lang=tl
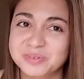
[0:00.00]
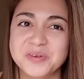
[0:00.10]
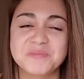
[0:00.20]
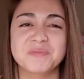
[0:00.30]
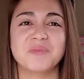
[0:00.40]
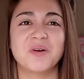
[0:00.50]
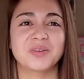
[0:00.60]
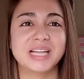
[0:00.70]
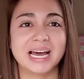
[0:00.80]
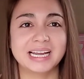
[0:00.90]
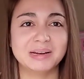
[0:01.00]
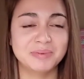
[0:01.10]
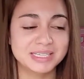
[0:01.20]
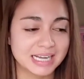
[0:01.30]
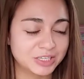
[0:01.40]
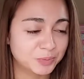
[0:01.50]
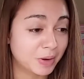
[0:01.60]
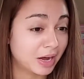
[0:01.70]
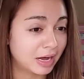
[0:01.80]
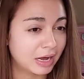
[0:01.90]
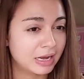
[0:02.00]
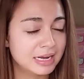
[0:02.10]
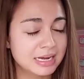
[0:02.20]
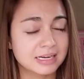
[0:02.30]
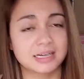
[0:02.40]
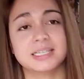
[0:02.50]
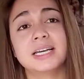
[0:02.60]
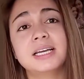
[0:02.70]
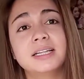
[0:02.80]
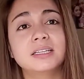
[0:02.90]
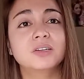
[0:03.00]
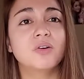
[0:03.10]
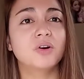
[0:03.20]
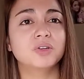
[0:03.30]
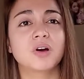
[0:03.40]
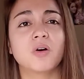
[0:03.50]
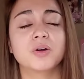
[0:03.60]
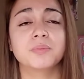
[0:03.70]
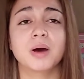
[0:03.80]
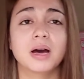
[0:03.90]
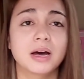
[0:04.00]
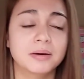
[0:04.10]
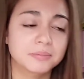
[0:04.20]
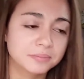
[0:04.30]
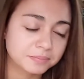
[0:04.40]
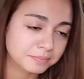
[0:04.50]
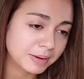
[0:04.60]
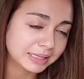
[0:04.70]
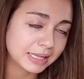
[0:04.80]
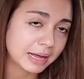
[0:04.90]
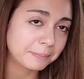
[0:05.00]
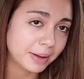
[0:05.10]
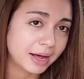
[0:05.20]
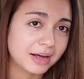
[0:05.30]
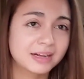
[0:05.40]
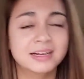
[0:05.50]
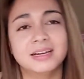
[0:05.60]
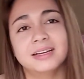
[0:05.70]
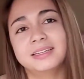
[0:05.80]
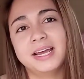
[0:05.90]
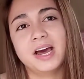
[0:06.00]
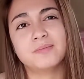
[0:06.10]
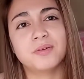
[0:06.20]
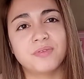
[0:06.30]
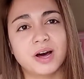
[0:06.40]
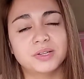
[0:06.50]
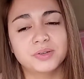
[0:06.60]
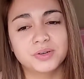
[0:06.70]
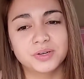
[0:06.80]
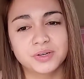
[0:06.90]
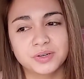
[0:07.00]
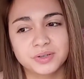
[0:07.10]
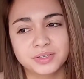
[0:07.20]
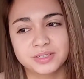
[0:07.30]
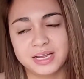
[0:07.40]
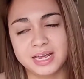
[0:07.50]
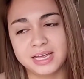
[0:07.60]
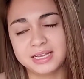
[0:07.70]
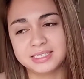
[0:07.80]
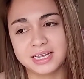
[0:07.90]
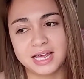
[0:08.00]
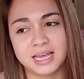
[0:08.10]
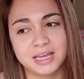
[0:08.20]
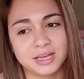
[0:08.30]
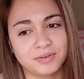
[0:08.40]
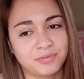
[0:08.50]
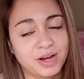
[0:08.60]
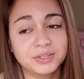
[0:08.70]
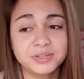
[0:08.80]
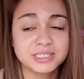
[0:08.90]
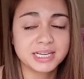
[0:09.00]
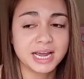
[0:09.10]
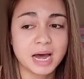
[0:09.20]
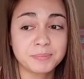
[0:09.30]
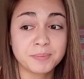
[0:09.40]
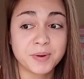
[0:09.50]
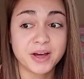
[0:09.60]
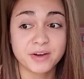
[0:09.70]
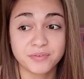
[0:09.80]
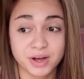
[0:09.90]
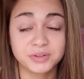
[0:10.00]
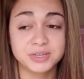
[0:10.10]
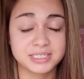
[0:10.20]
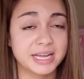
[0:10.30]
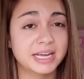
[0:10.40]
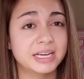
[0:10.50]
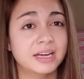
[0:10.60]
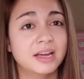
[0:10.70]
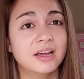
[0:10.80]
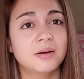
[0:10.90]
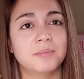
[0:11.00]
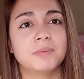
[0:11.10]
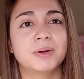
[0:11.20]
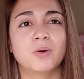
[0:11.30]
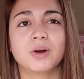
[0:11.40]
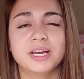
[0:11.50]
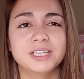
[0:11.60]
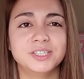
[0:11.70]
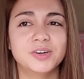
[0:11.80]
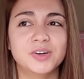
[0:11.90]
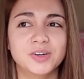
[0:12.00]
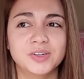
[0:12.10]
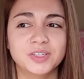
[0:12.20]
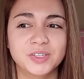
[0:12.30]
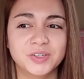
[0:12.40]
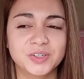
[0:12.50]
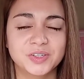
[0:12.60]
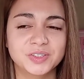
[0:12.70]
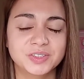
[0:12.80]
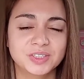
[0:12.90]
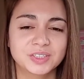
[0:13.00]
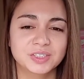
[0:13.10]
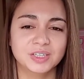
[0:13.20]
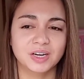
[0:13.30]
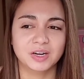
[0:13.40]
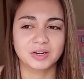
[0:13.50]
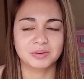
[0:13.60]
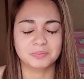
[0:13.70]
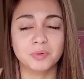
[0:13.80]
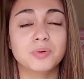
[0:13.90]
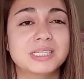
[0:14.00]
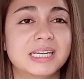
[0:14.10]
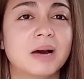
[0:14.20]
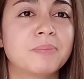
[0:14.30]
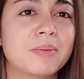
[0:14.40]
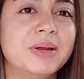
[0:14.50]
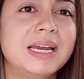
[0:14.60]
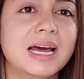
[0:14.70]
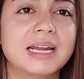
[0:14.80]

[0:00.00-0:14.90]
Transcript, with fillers: for me po. Dahil minsan yung mga, kasing edad ko, nung ako yung mga bata pa, they have a father, they say, Father's Day, happy pa, Father's Day, pag may occasion, yon uh, buo silang pamilya,